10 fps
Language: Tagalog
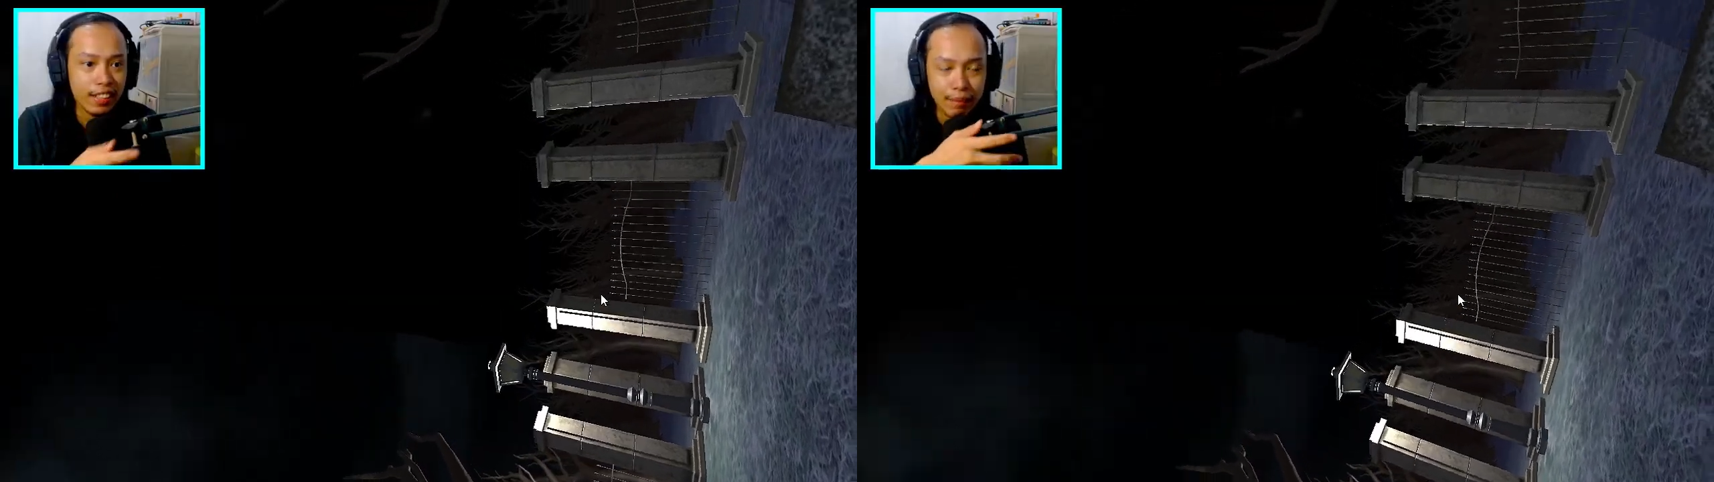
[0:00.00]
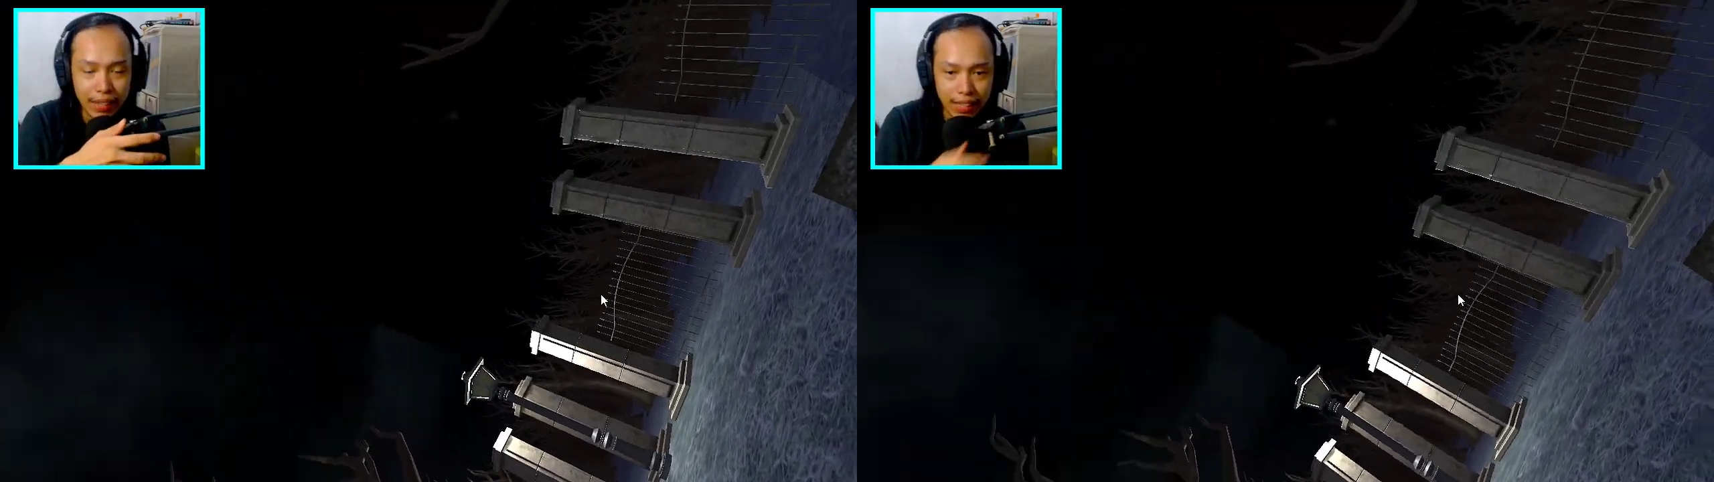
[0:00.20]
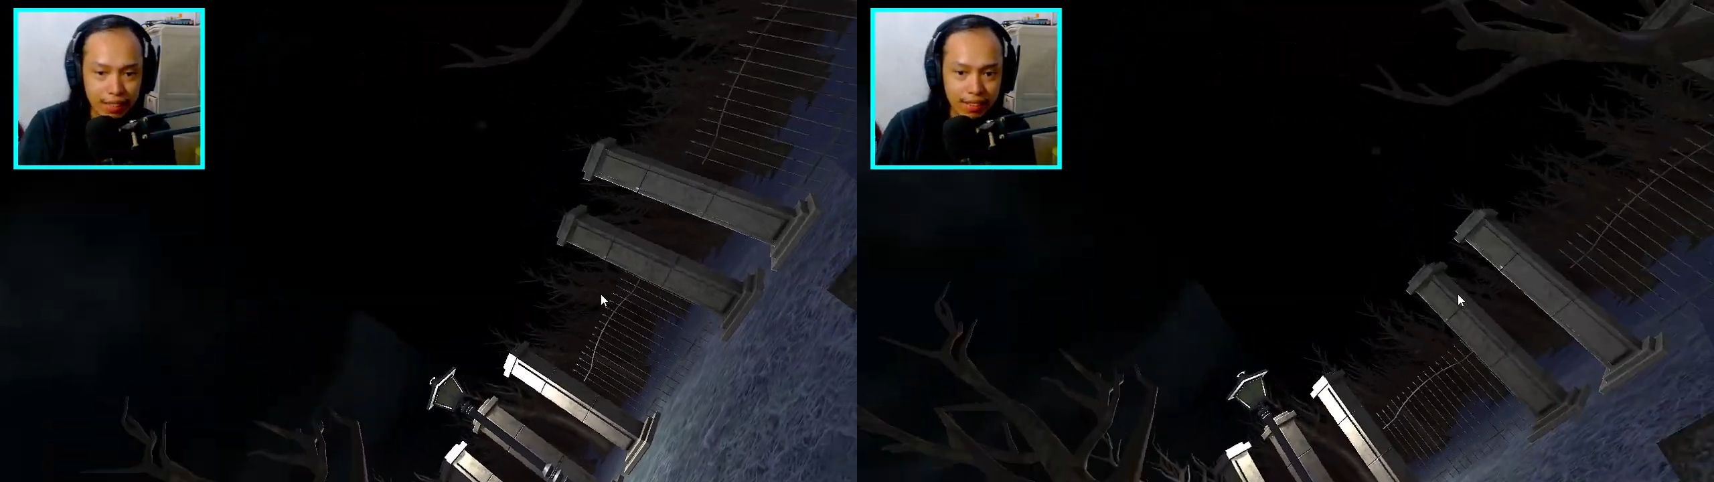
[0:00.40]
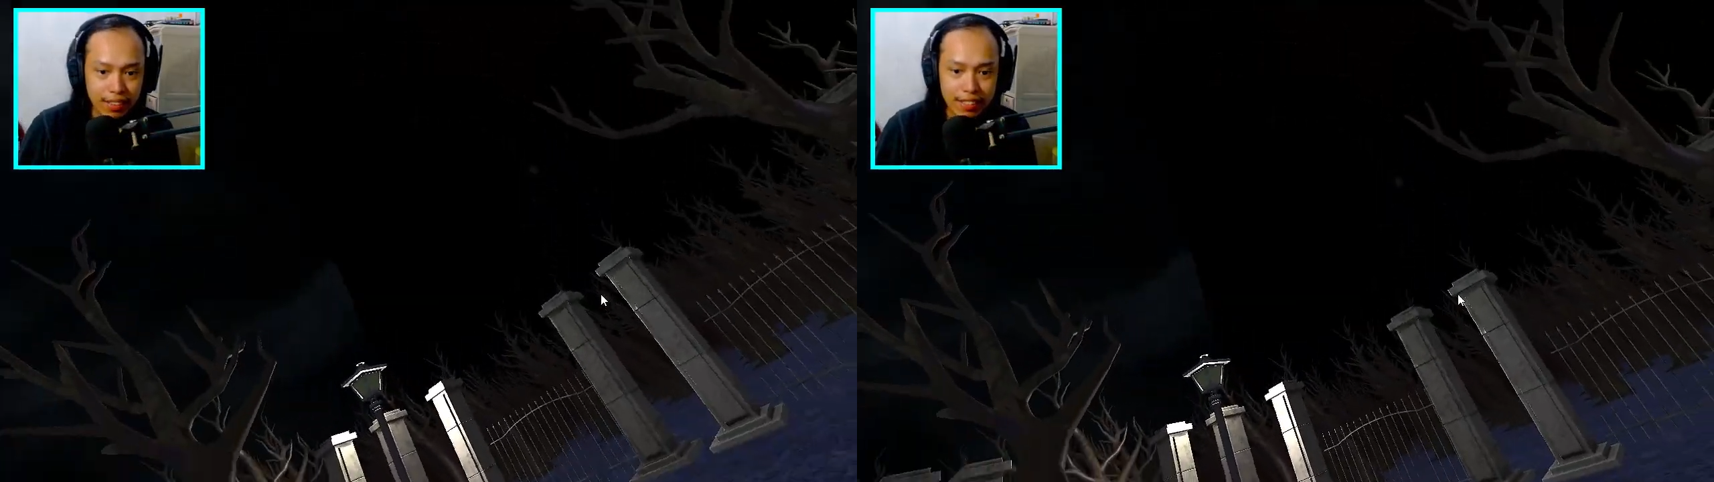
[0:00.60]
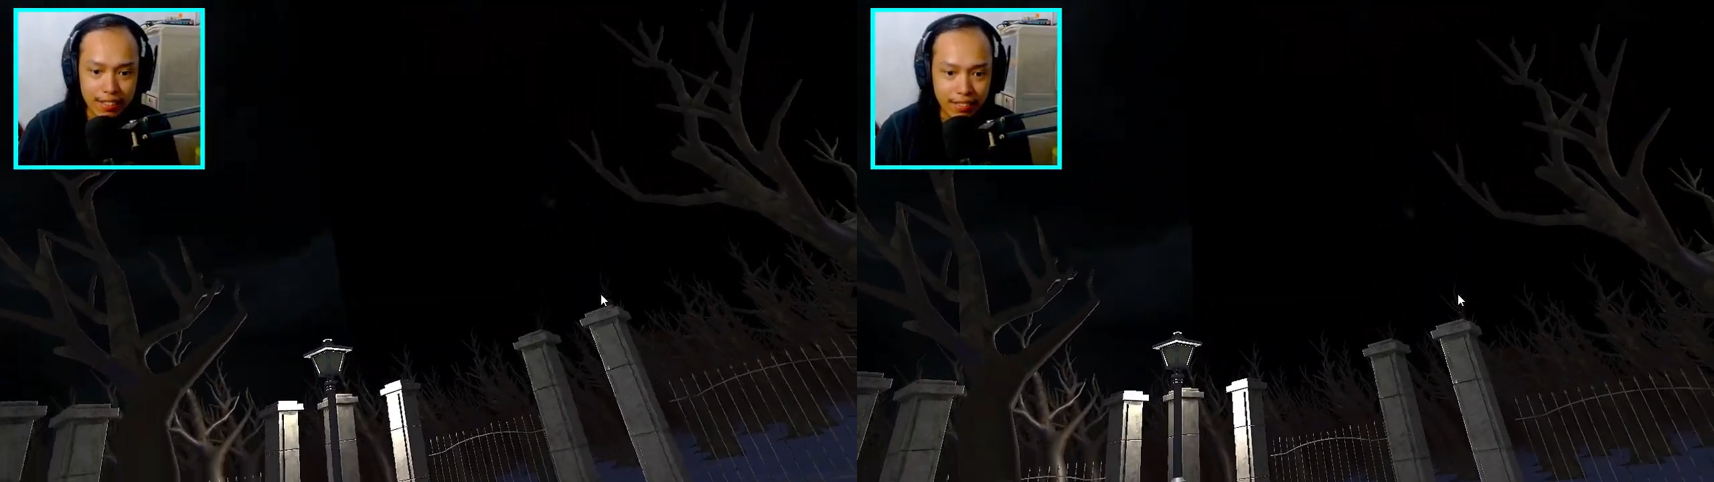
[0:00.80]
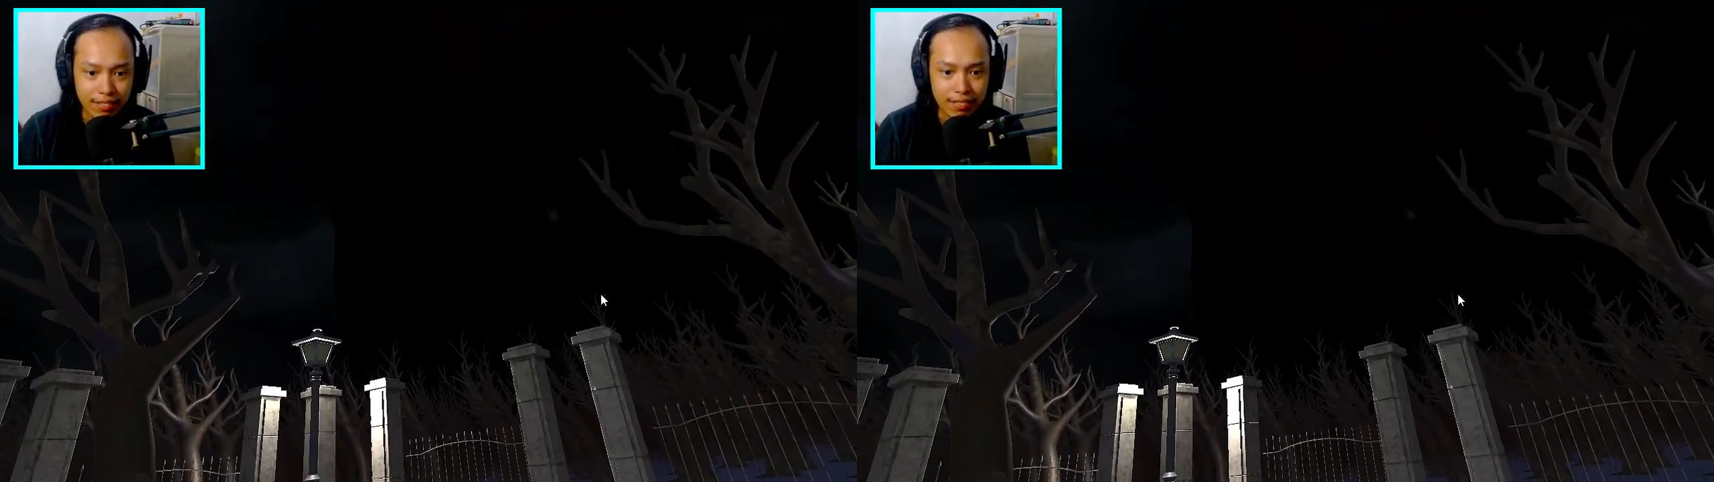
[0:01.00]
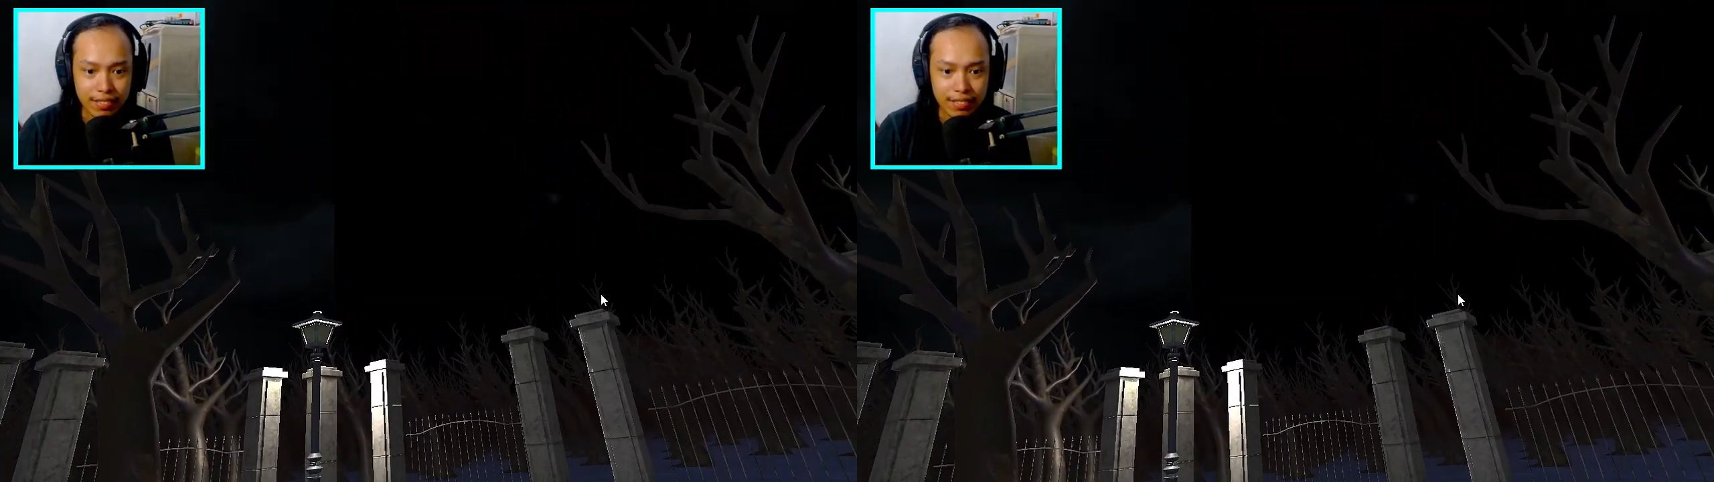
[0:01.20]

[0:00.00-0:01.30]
Hindi na mag-lag. Let's go.